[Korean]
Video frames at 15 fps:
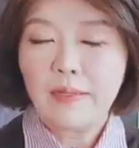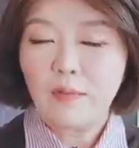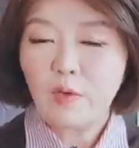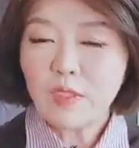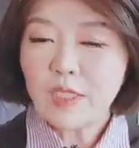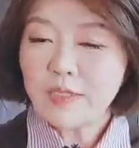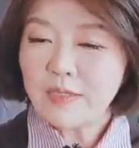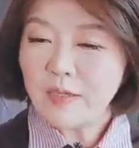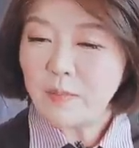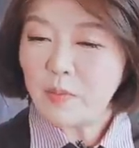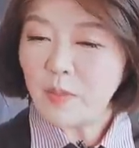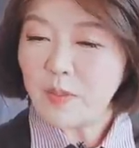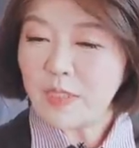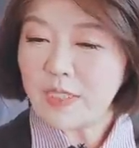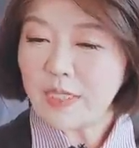워싱턴
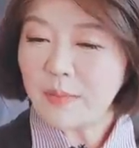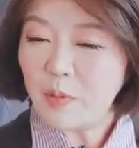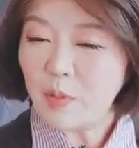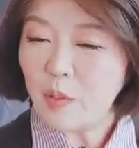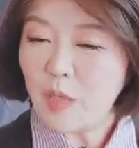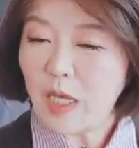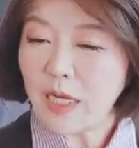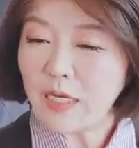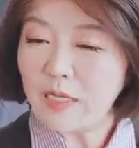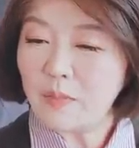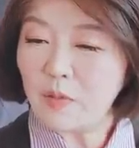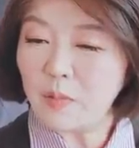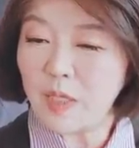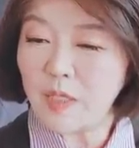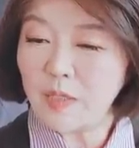포스트가 표현한 걸
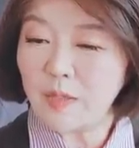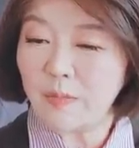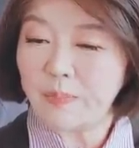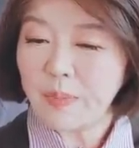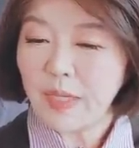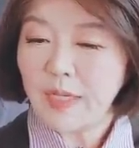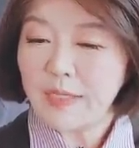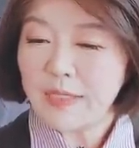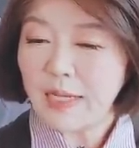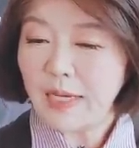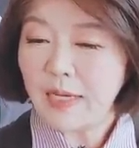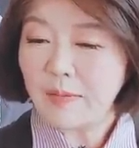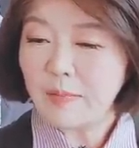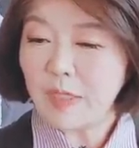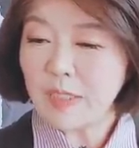보면요. 자,
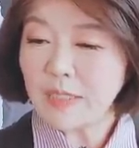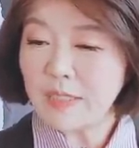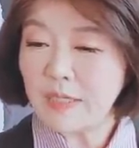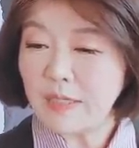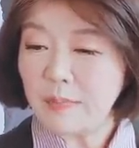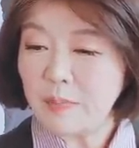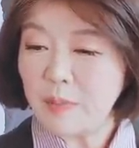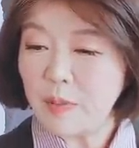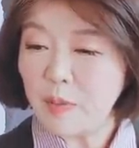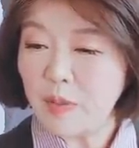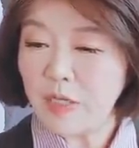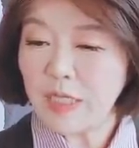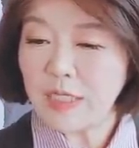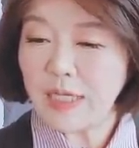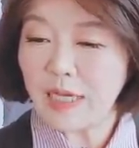일론 머스크는
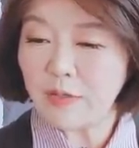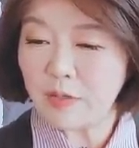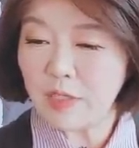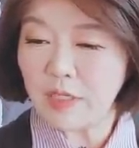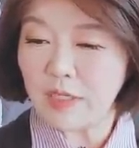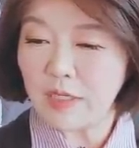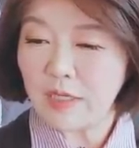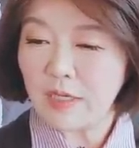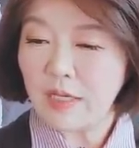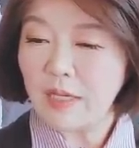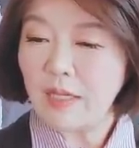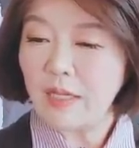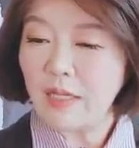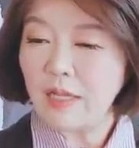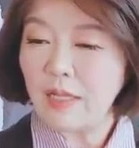표현의 자유를
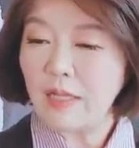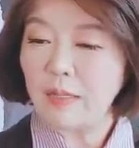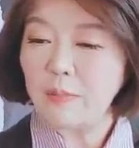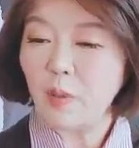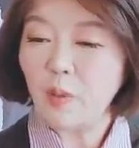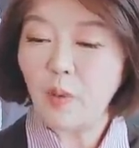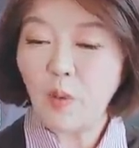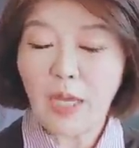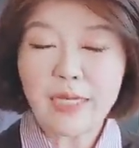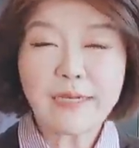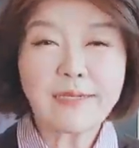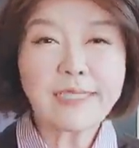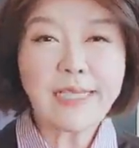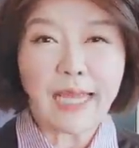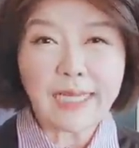
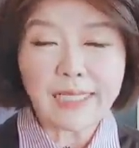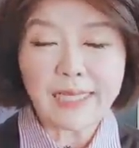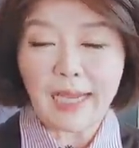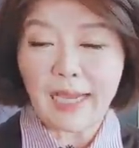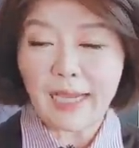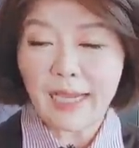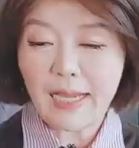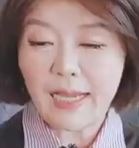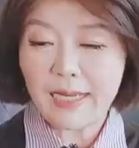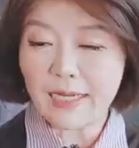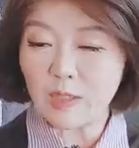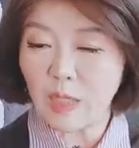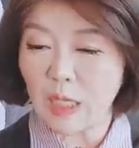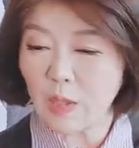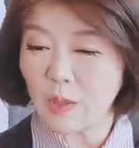보호하는 것이 아니다
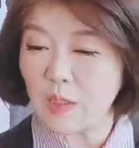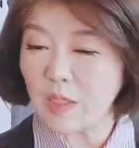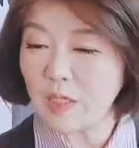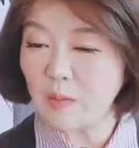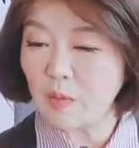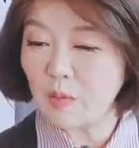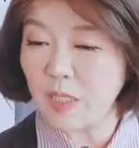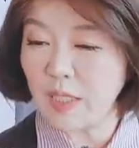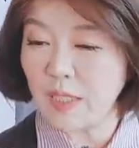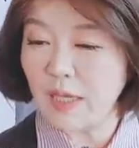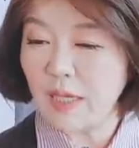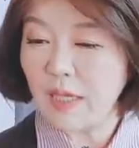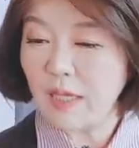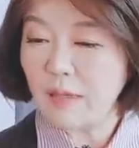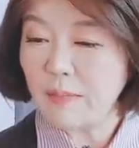라고 했고 여기 보면
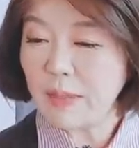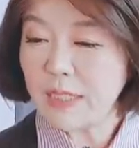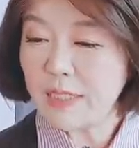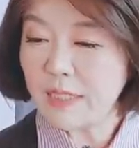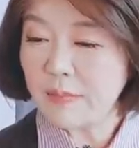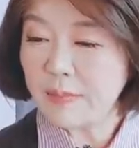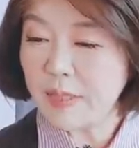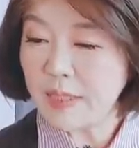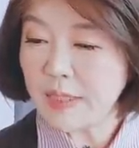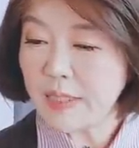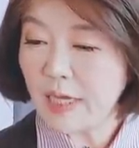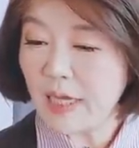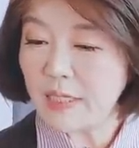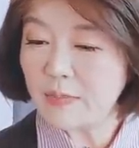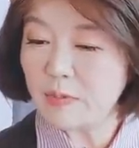Mr.
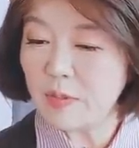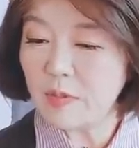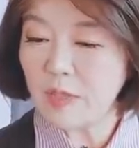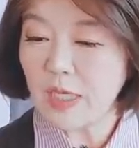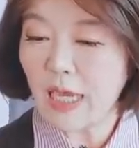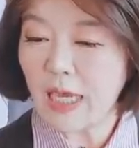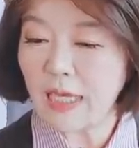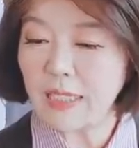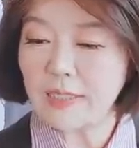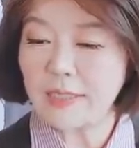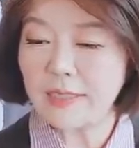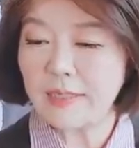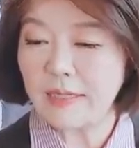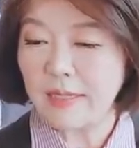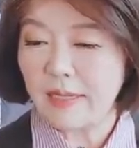Musk has brought
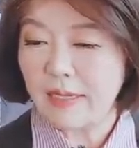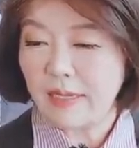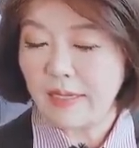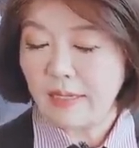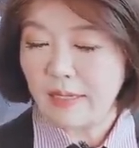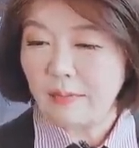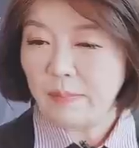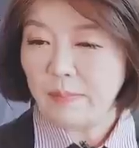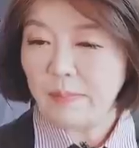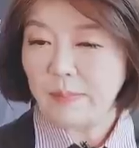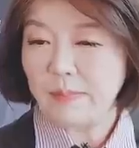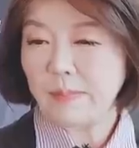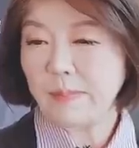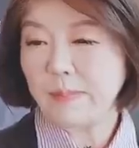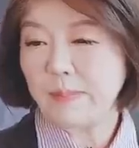chaos.
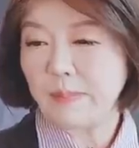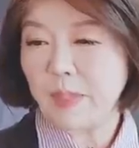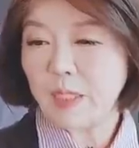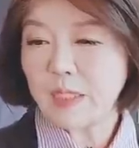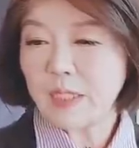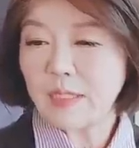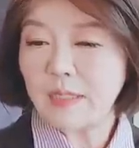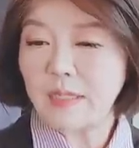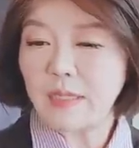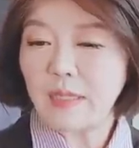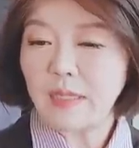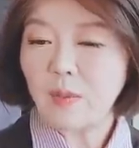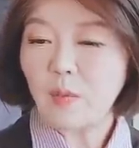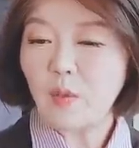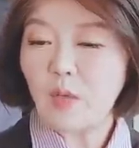
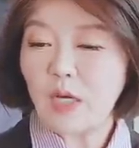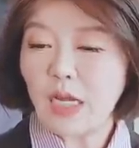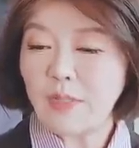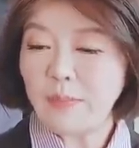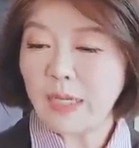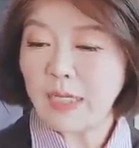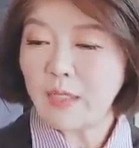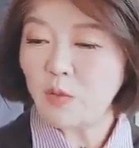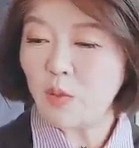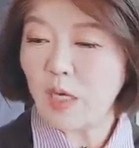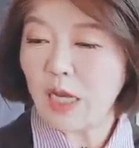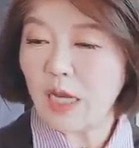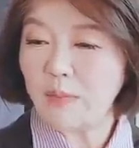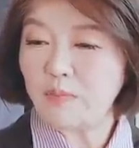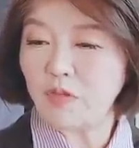머스크는 혼란만
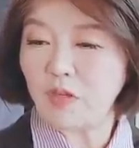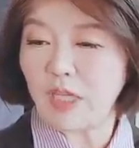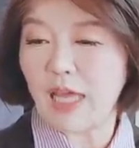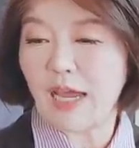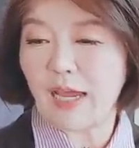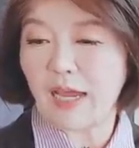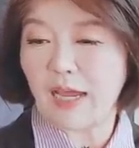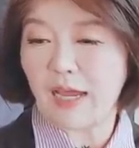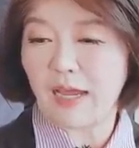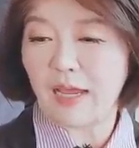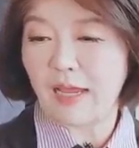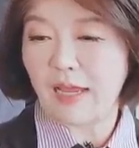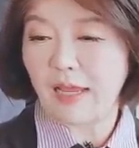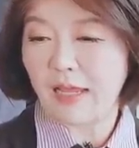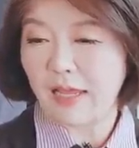초래할 뿐이다.
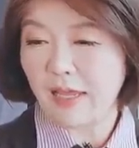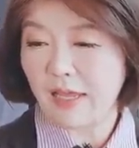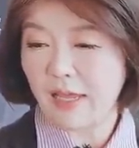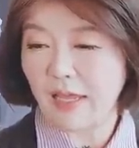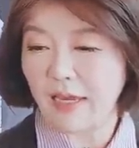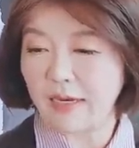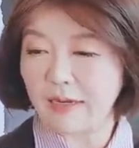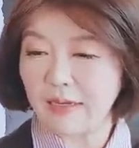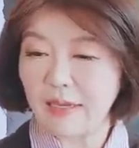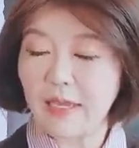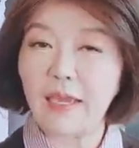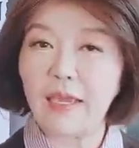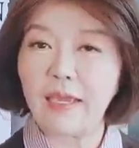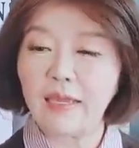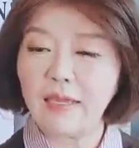
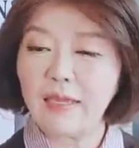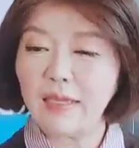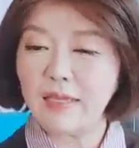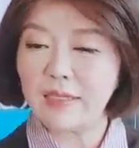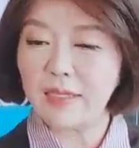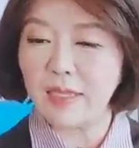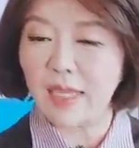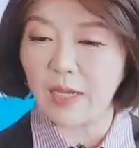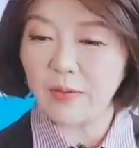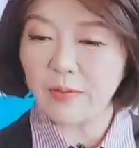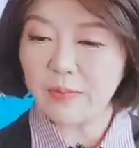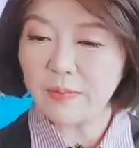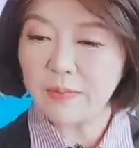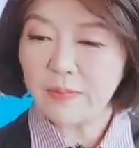이렇게 썼네요.